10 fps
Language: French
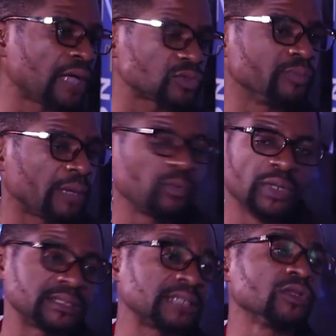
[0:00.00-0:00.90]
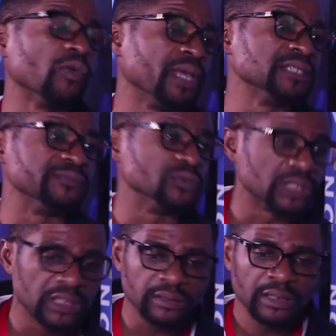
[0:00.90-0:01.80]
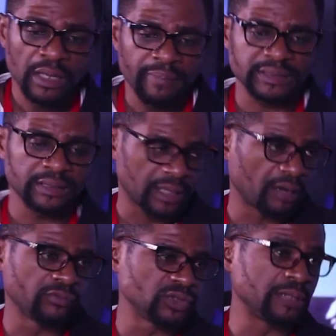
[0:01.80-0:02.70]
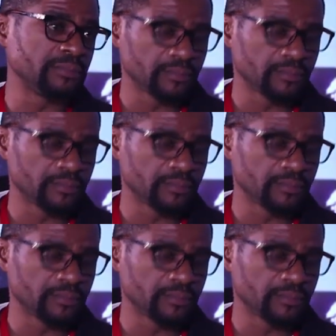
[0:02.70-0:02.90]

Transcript: Actuellement, pour l'instant, c'est le meilleur diffuseur. Parce que quand vous êtes,